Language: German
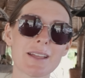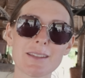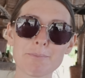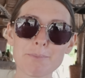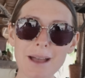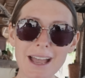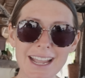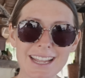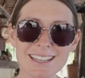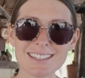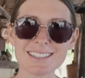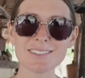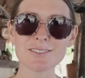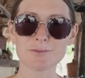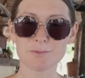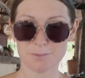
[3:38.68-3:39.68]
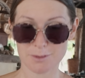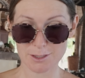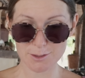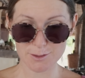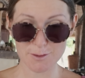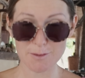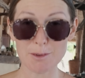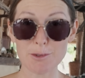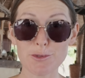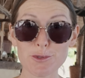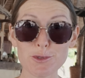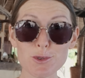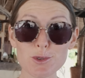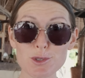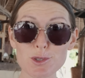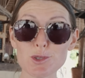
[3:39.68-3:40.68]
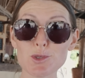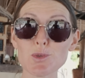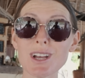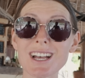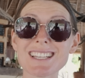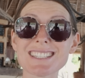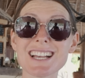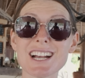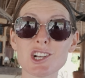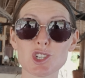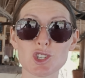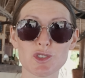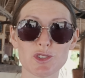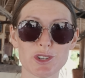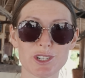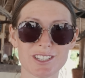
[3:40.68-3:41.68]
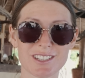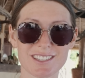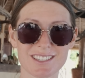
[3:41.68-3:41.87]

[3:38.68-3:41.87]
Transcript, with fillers: meine Beine bzw. meine Füße so krass angeschwollen